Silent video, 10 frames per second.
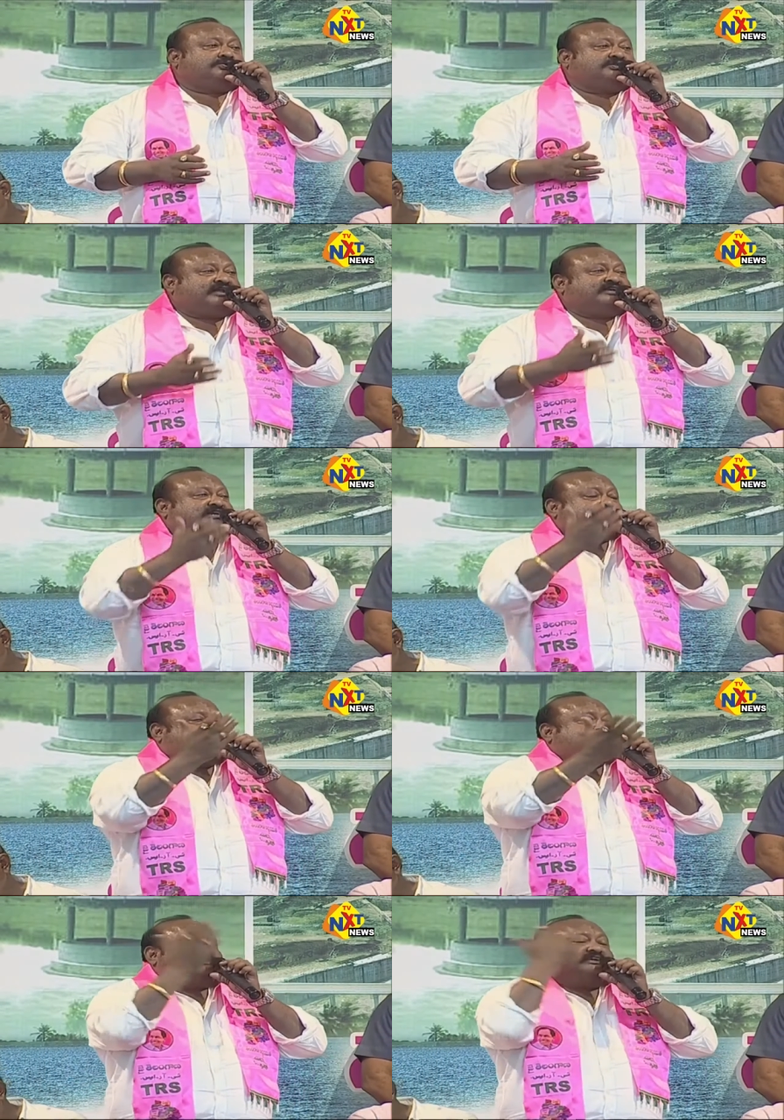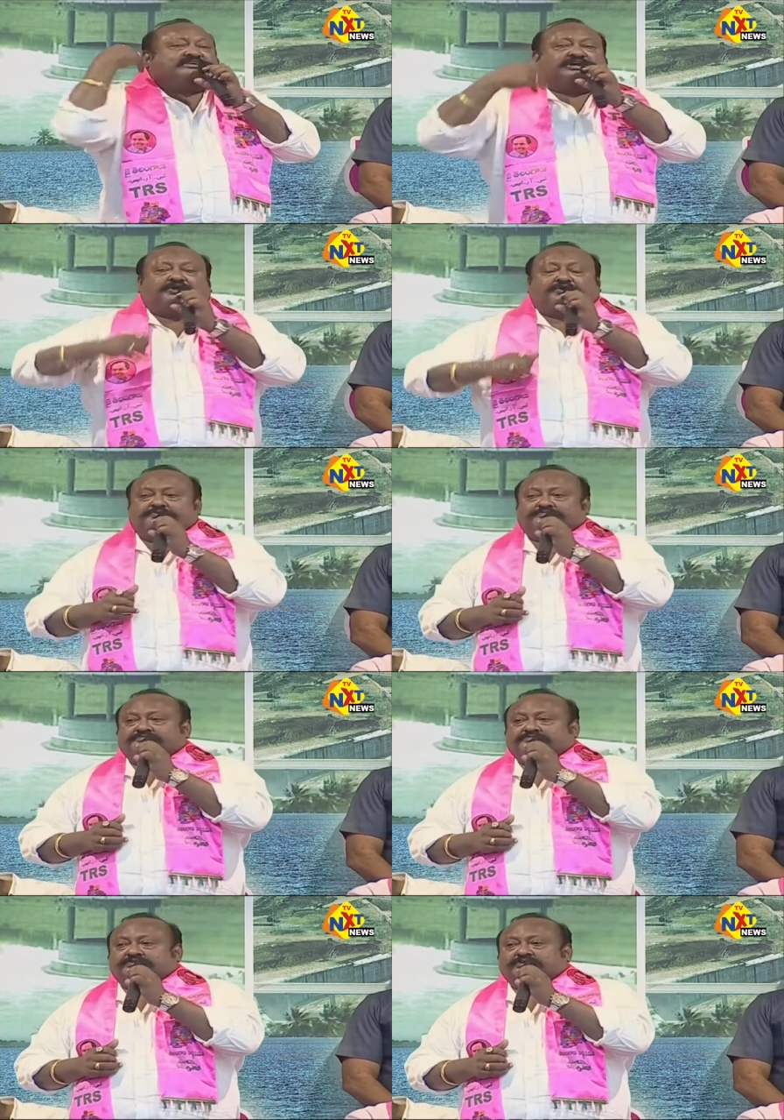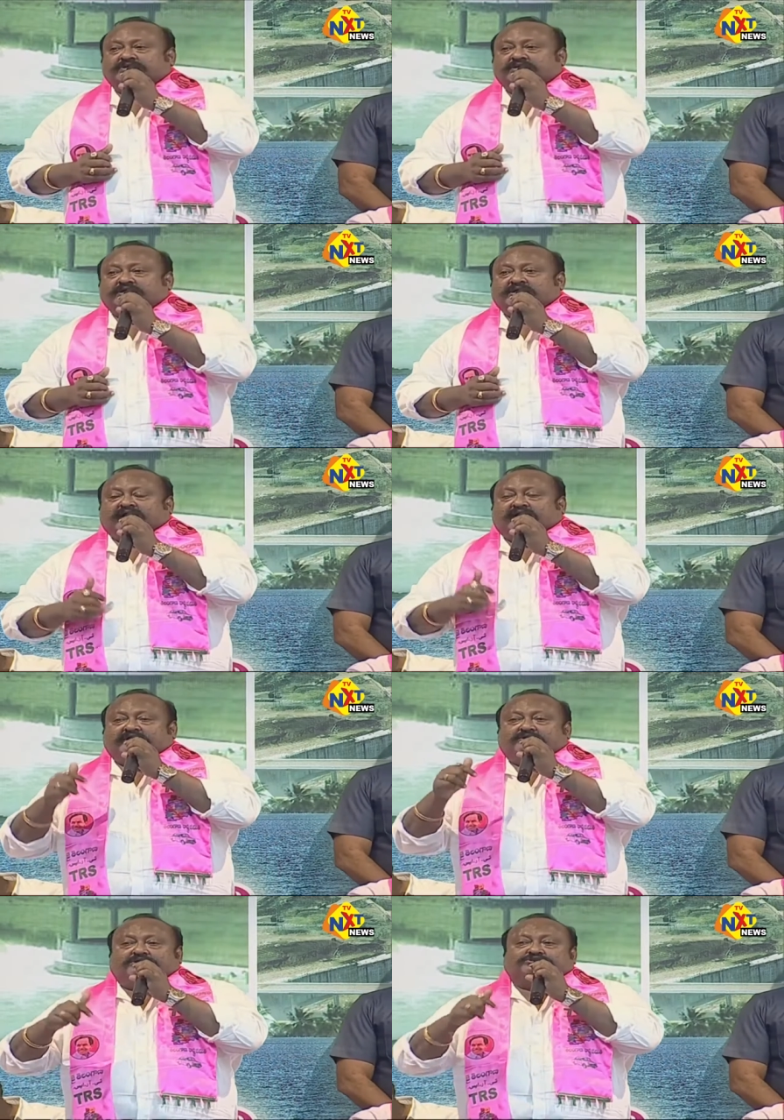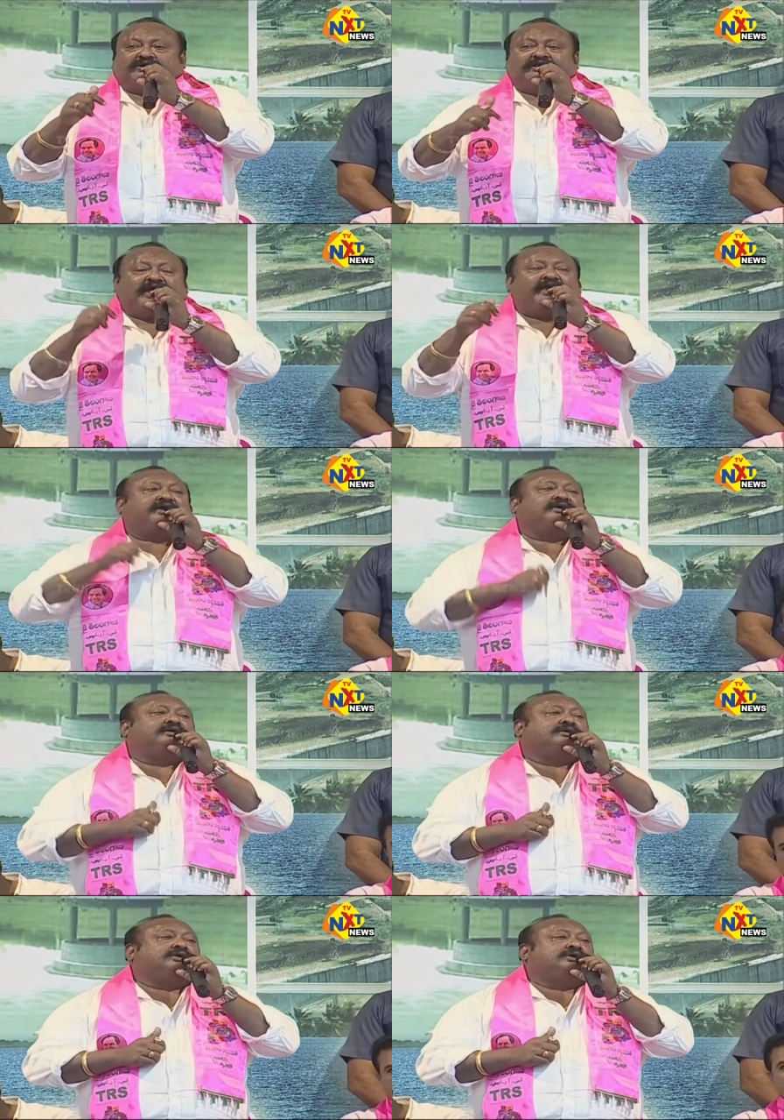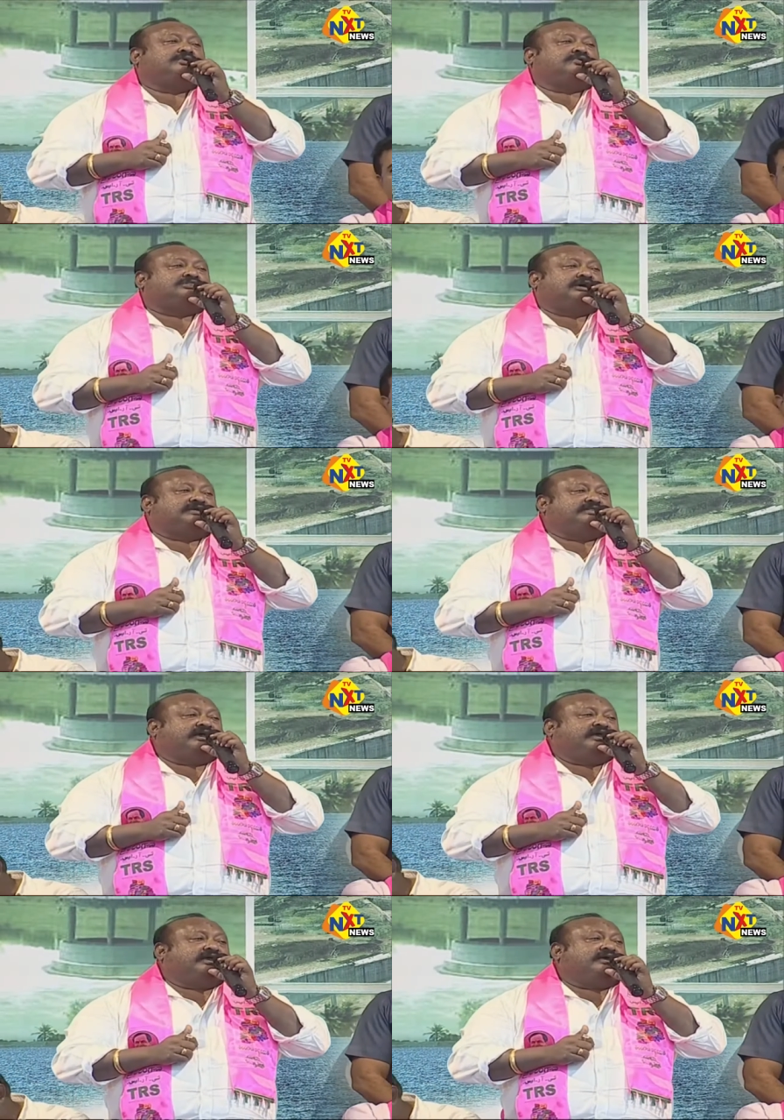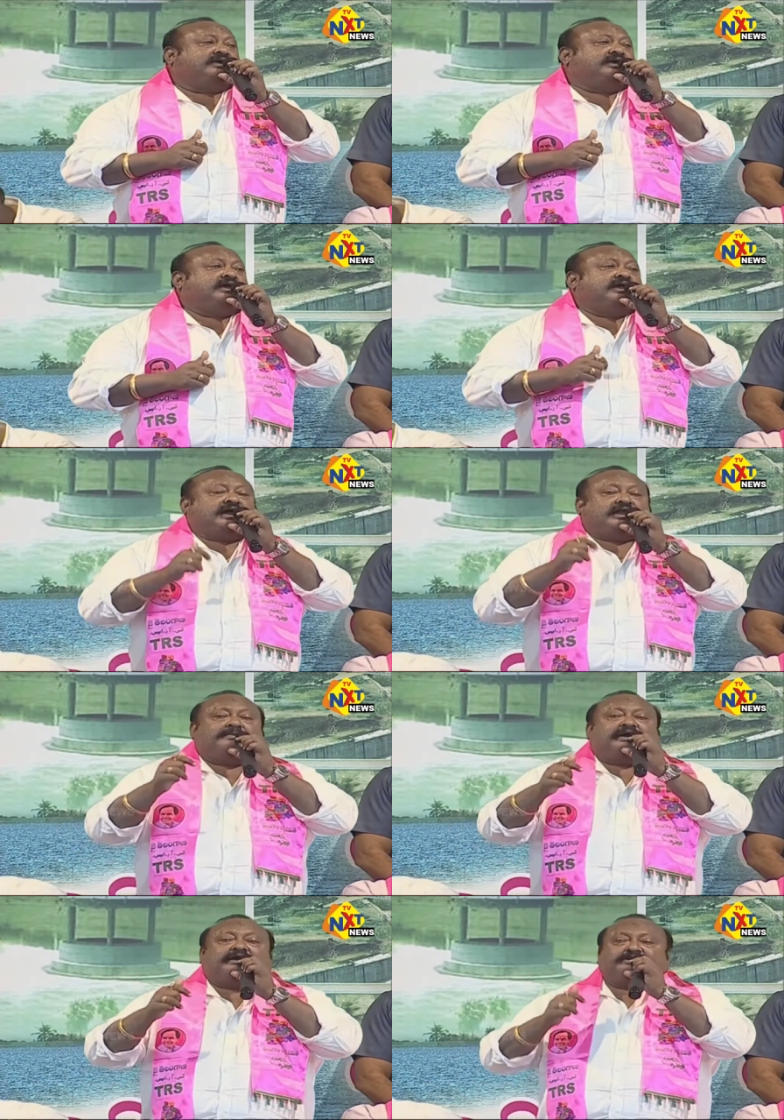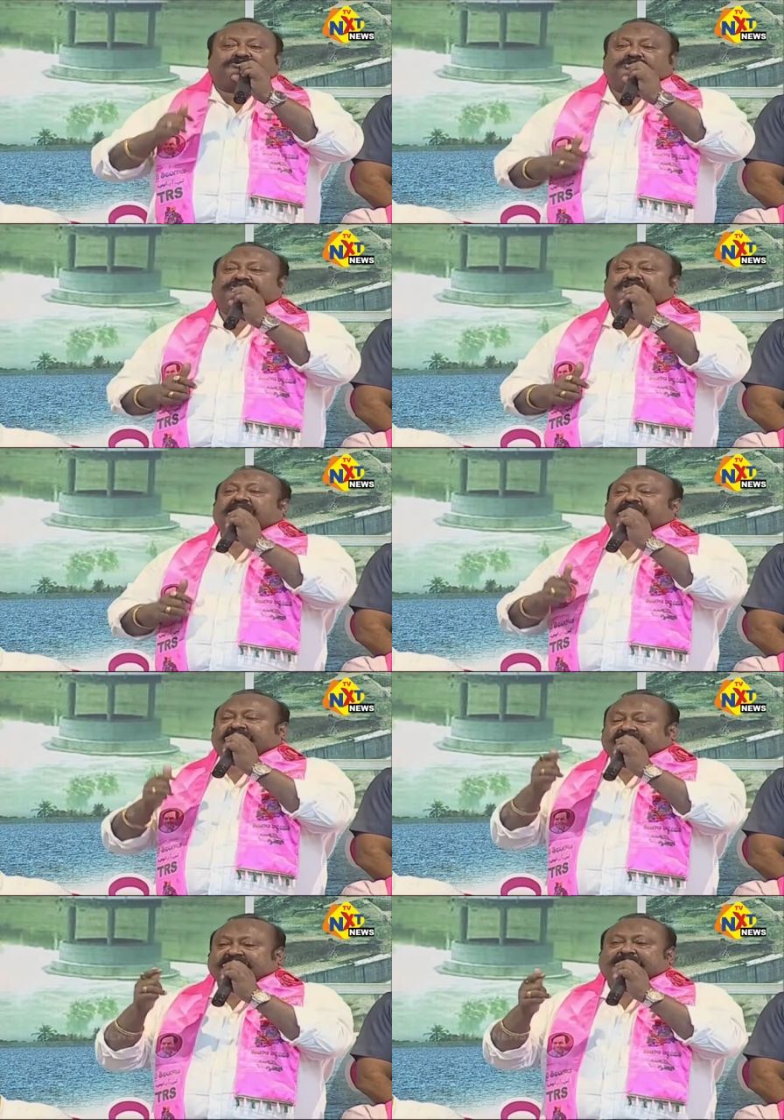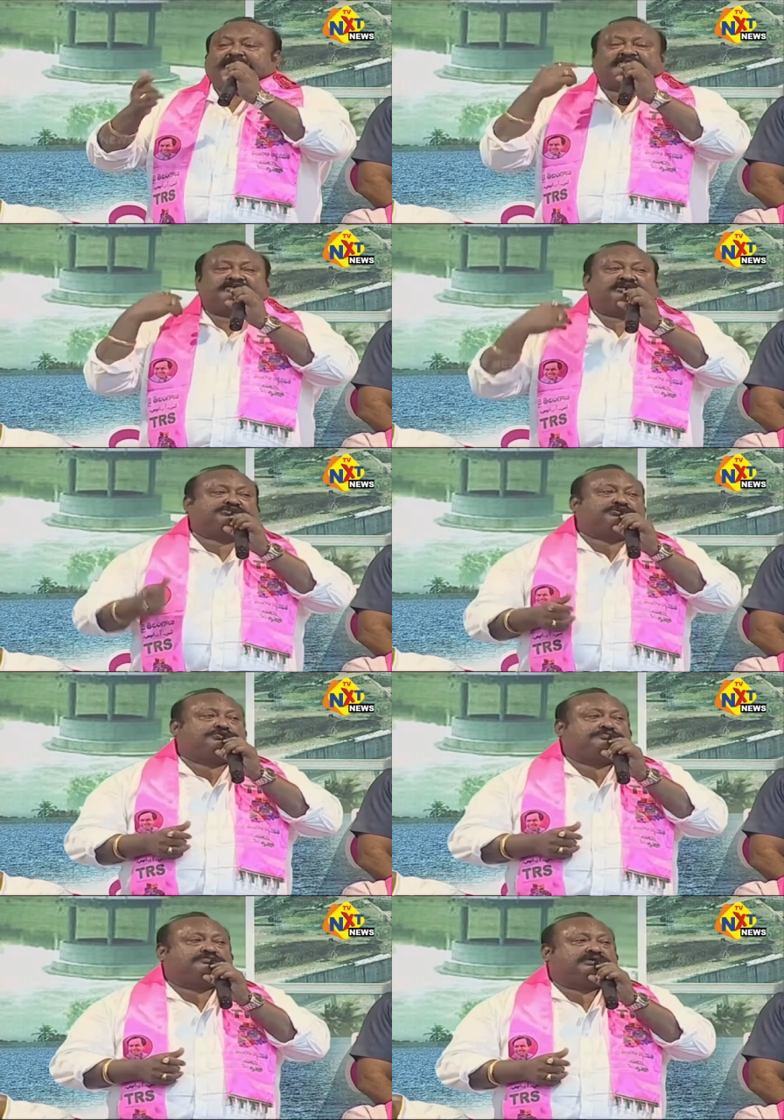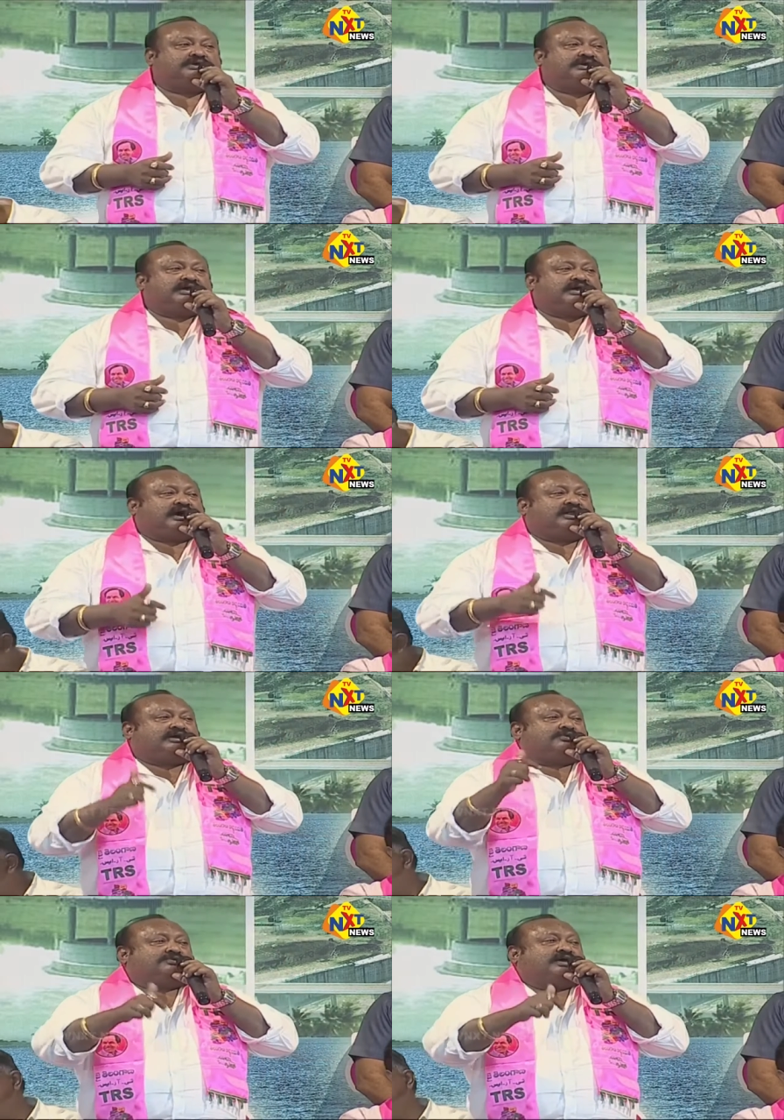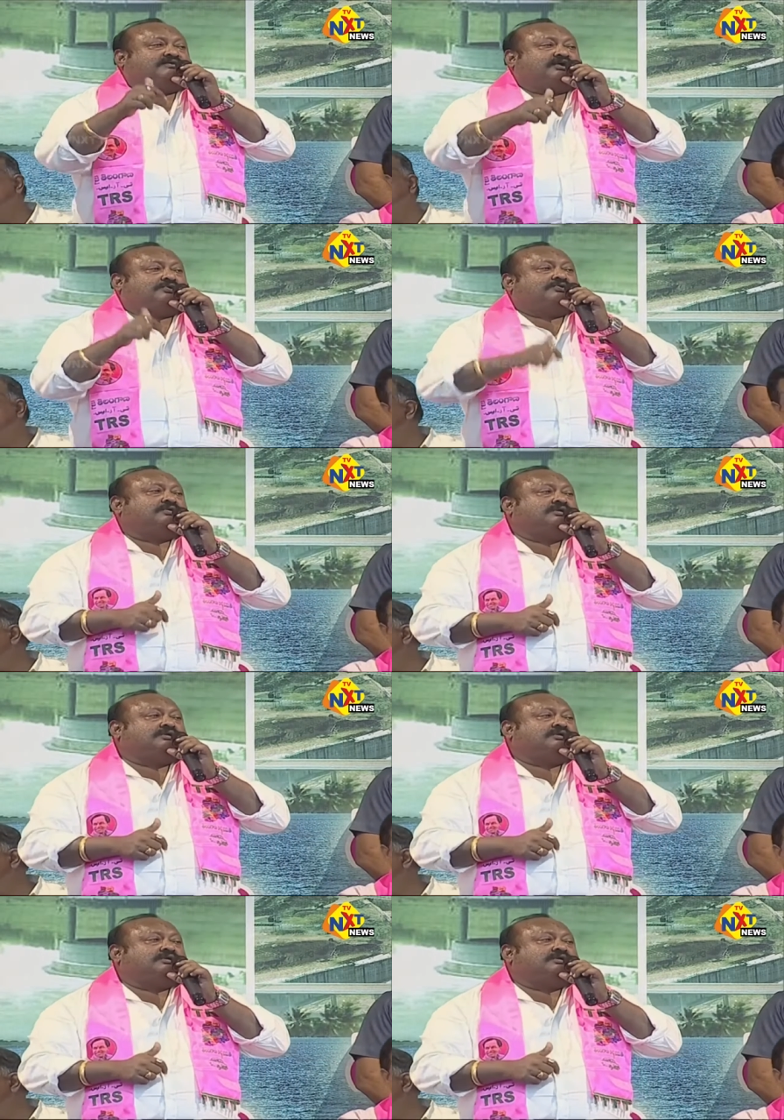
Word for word: యుద్ధాలు చేసే ప్రయత్నం చేసిర్రు కానీ ఈరోజు అదే కొంతమంది కరీంనగర్ ఎమ్మెల్సీ సిక్కండి రాజకీయాలు చేసే ప్రయత్నం చేస్తున్నారు కానీ ఇక్కడ ఉన్నది ఎవరు